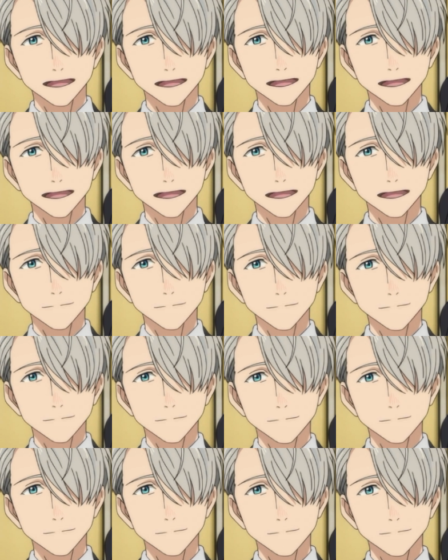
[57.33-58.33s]
Только
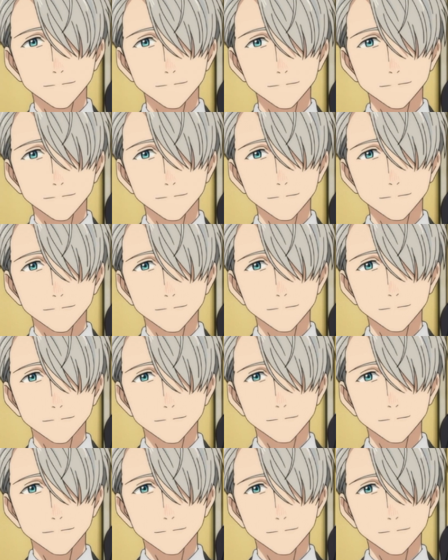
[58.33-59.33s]
лучше
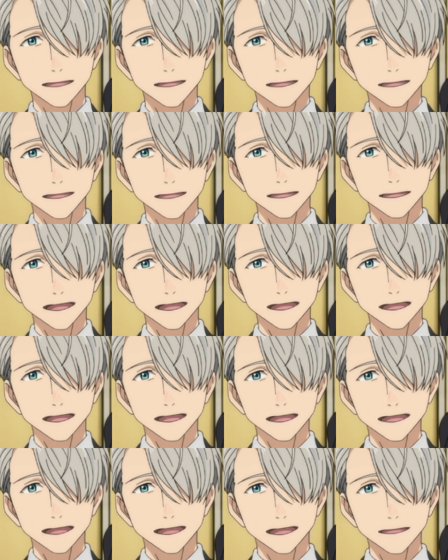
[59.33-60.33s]
мы с мамой
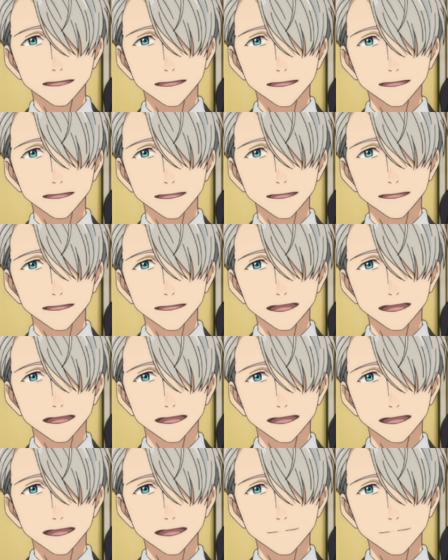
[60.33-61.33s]
на дачу
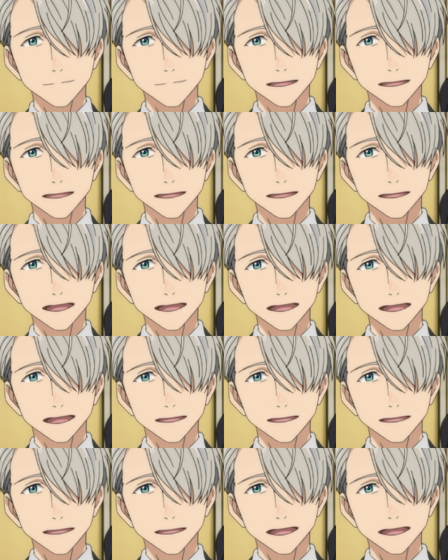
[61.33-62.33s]
поедем, а вы у
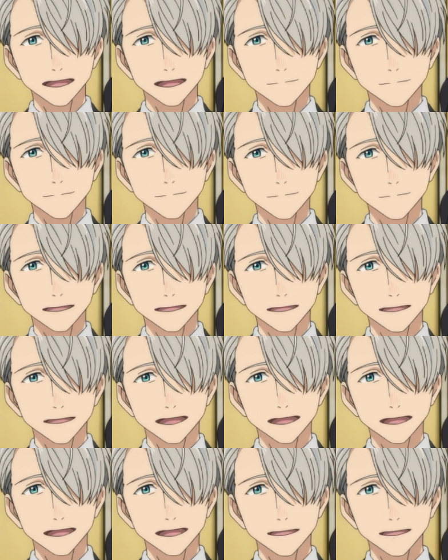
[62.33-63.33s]
нас в квартире
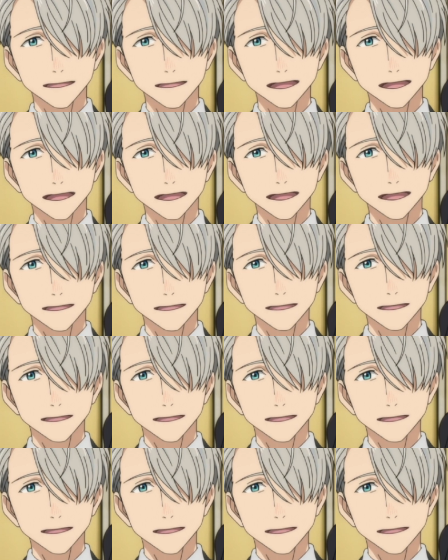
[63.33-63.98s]
оставайтесь.